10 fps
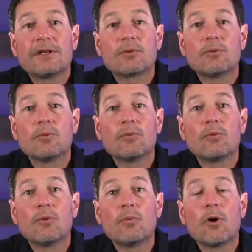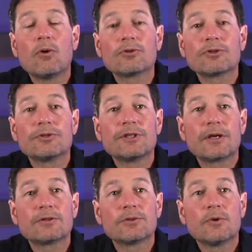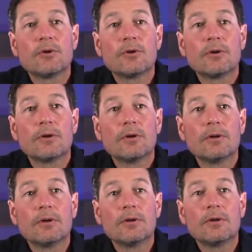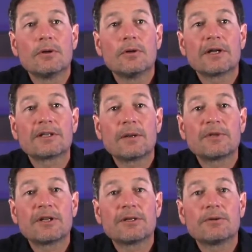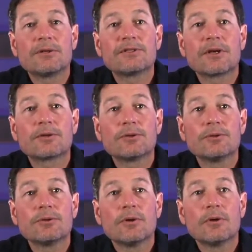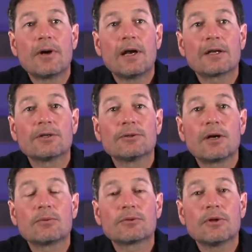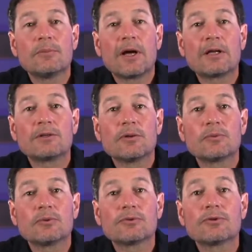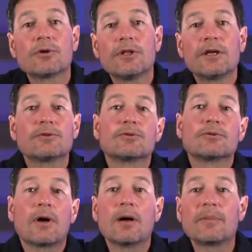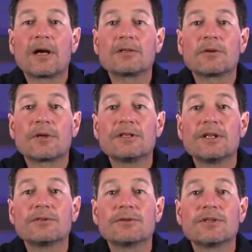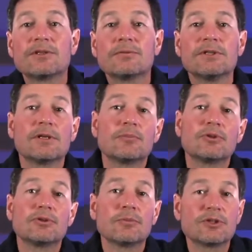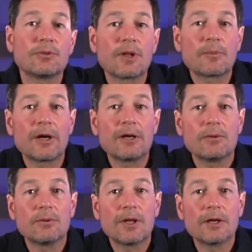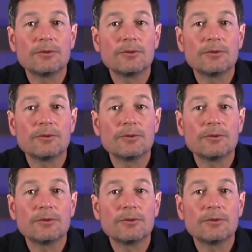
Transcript: c'est-à-dire qu'on branche directement euh, un câble catégorie 5E à l'arrière de la console par exemple, on se connecte sur un, par exemple un DX168 et puis une demi-seconde après on